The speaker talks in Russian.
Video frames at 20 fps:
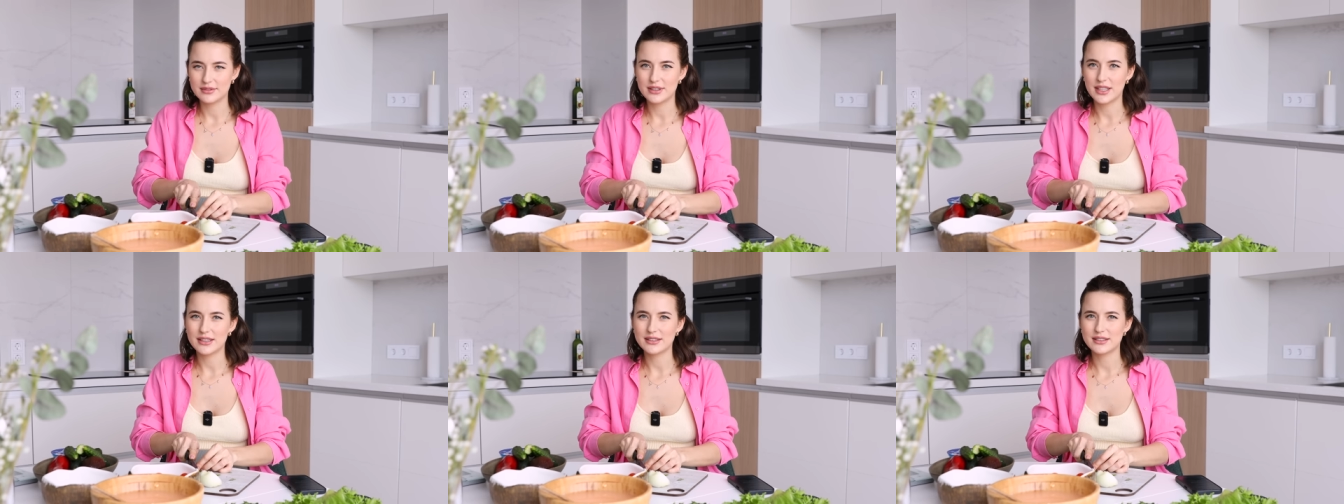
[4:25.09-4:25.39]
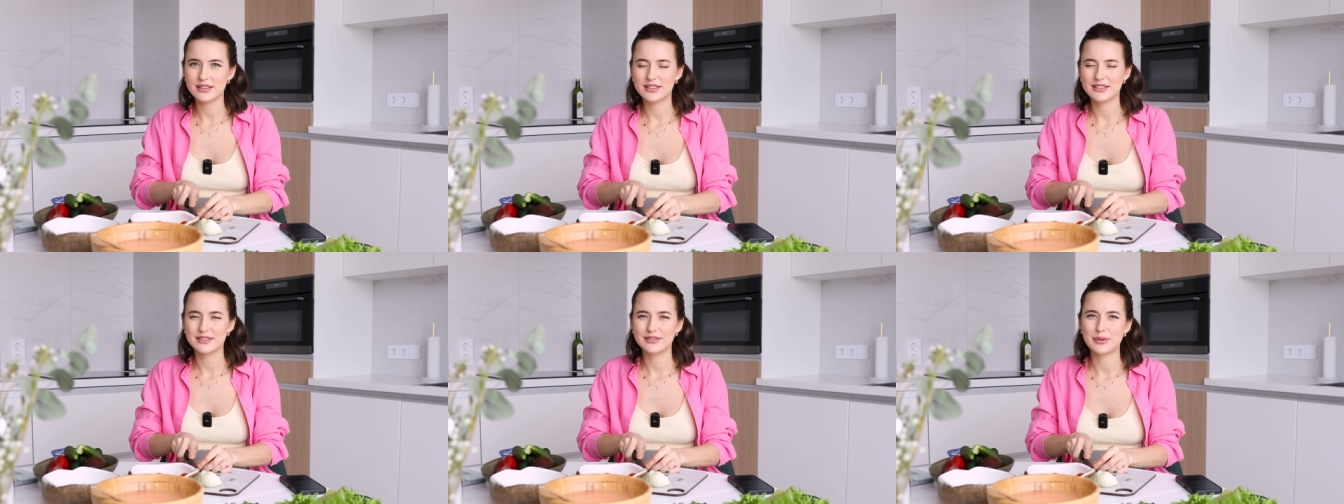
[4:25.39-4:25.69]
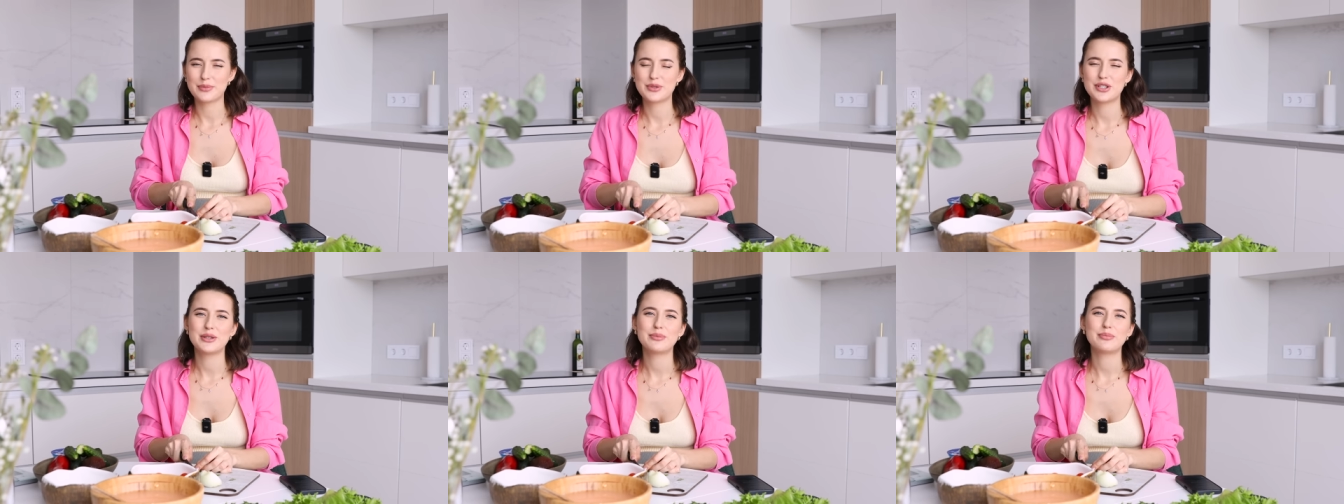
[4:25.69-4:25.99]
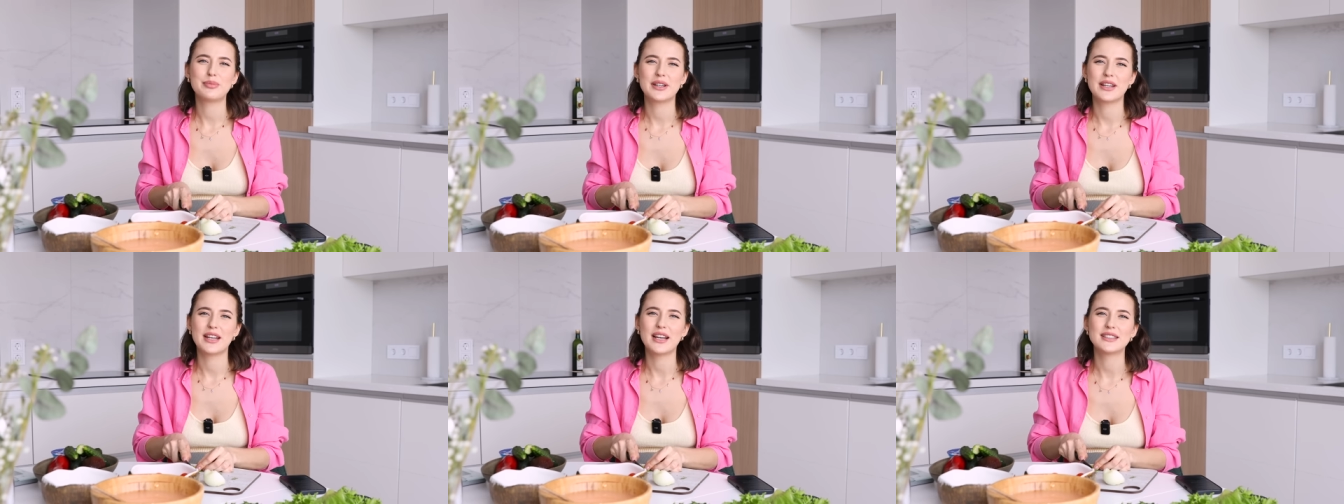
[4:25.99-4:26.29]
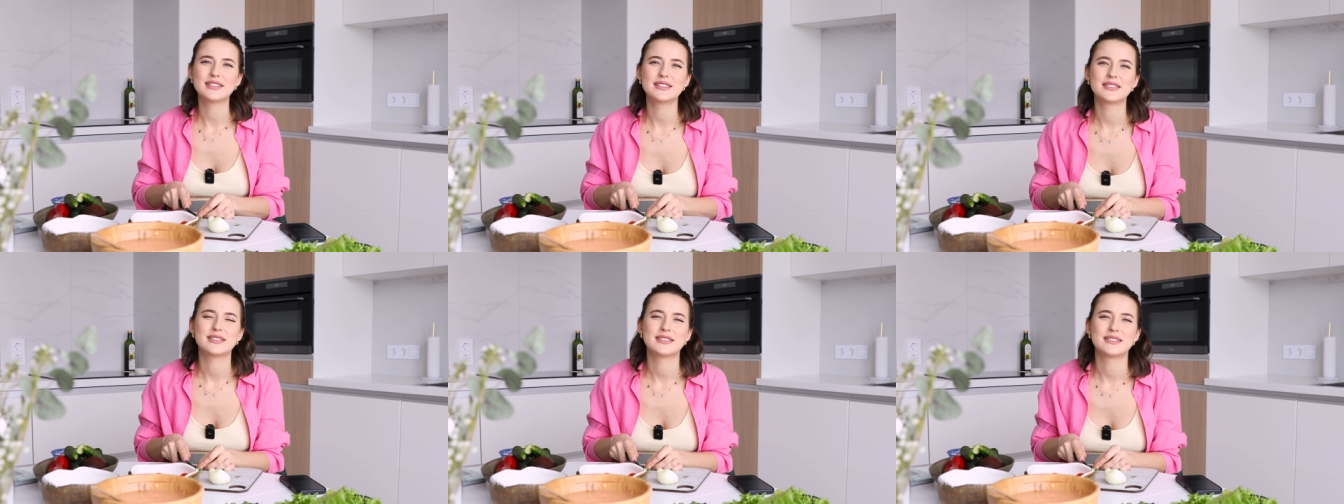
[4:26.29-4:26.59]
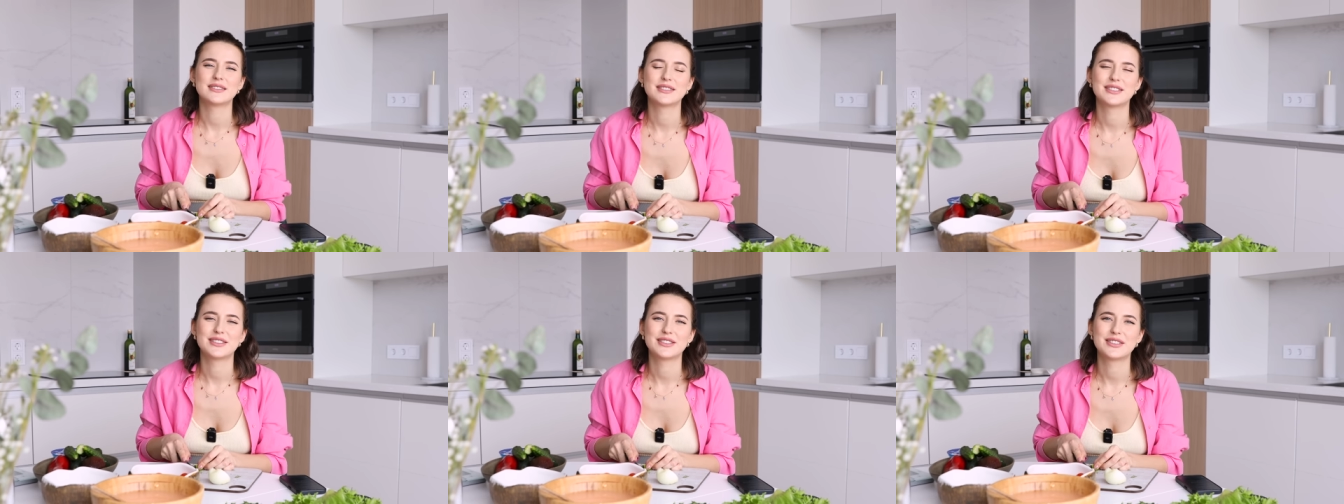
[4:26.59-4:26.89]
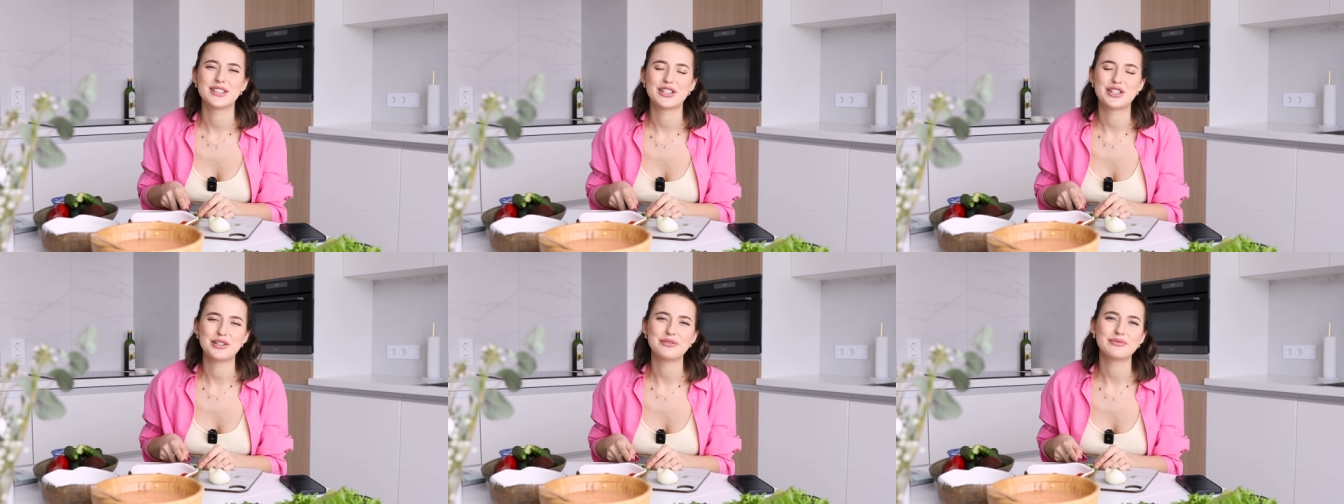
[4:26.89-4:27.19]
надо вообще понять,
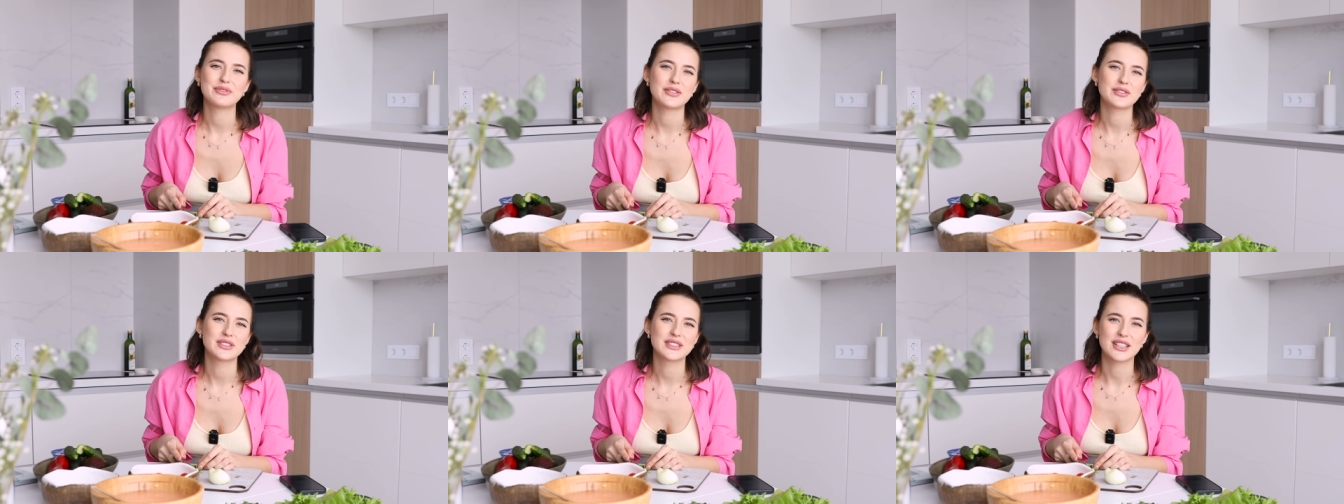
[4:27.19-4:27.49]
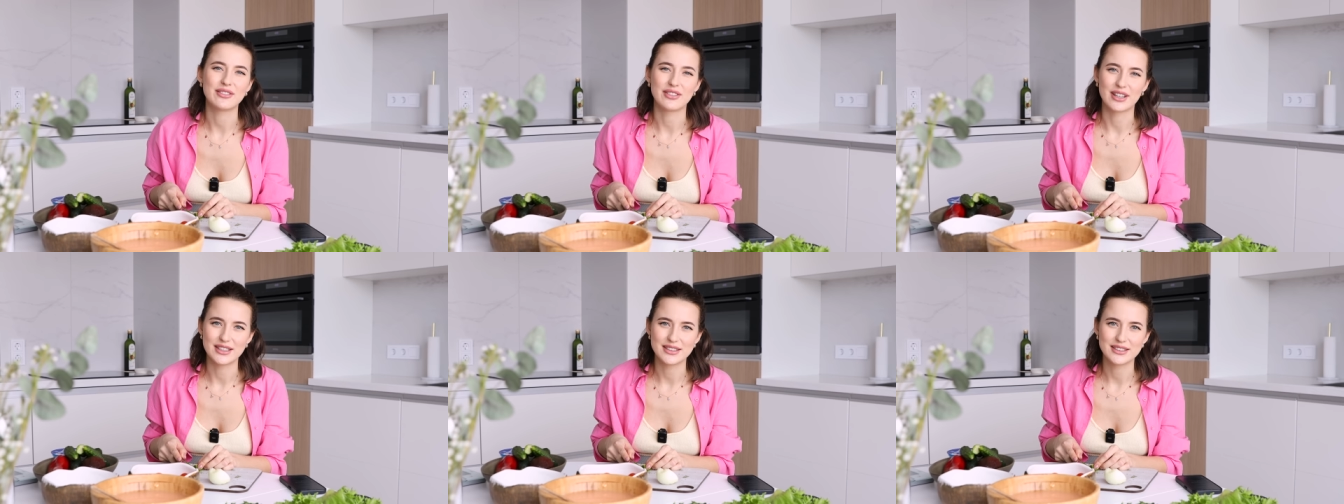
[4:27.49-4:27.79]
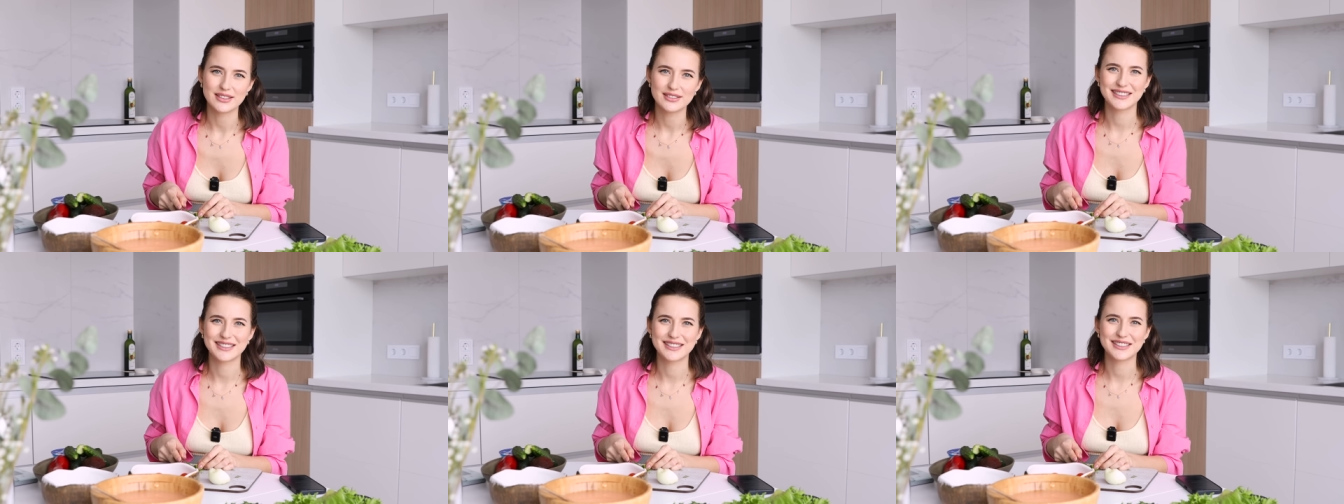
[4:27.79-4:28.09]
зачем вам вставать,